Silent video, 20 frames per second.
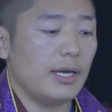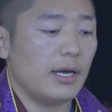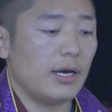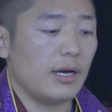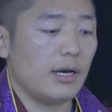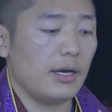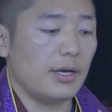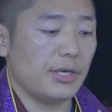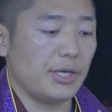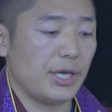
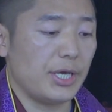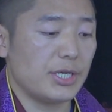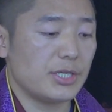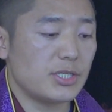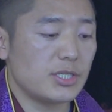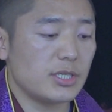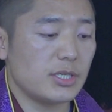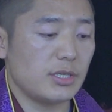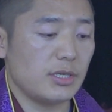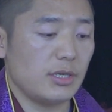呃，也
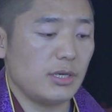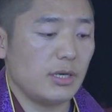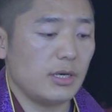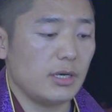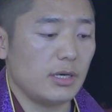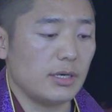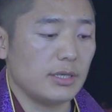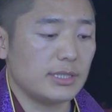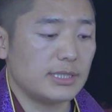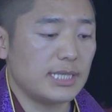是
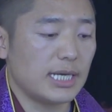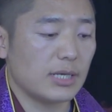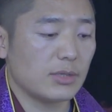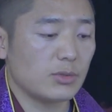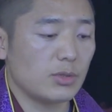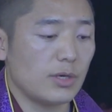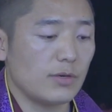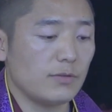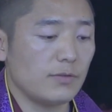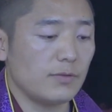呃藏
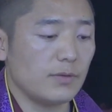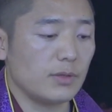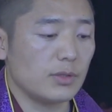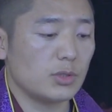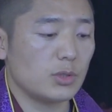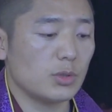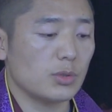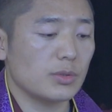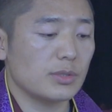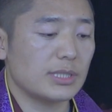传佛
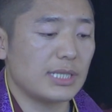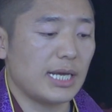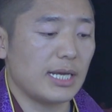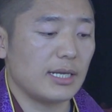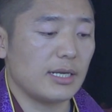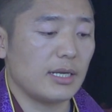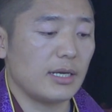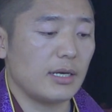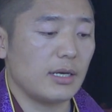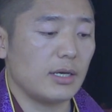从藏
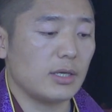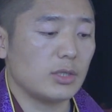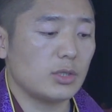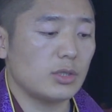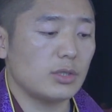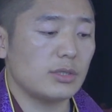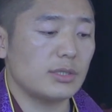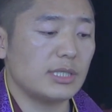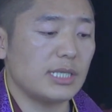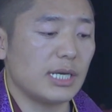呃
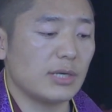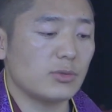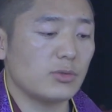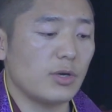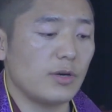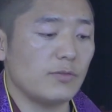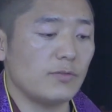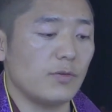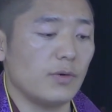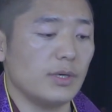藏
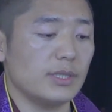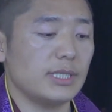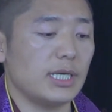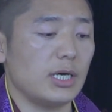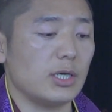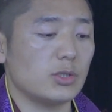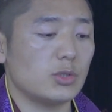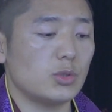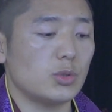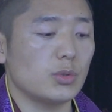传佛
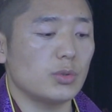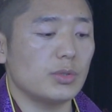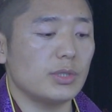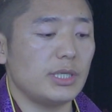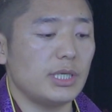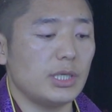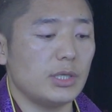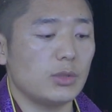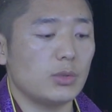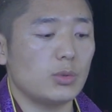教从
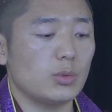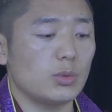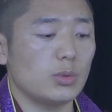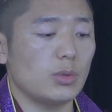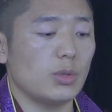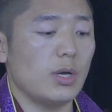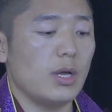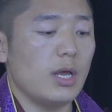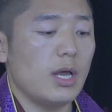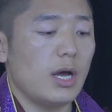印
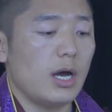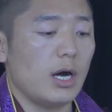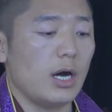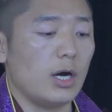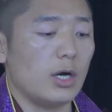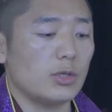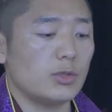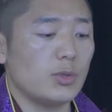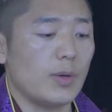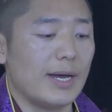度
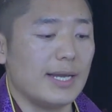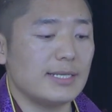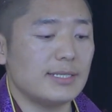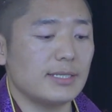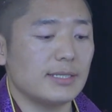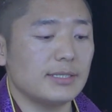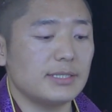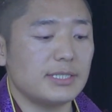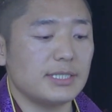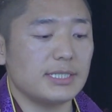呃传
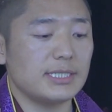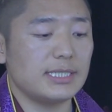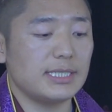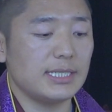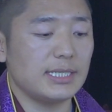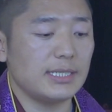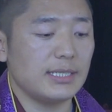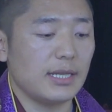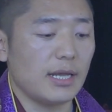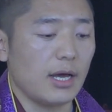承至
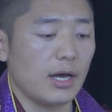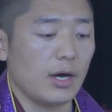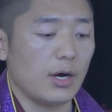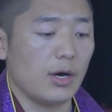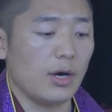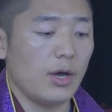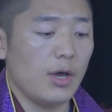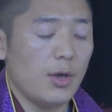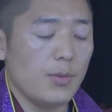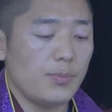今
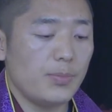啊。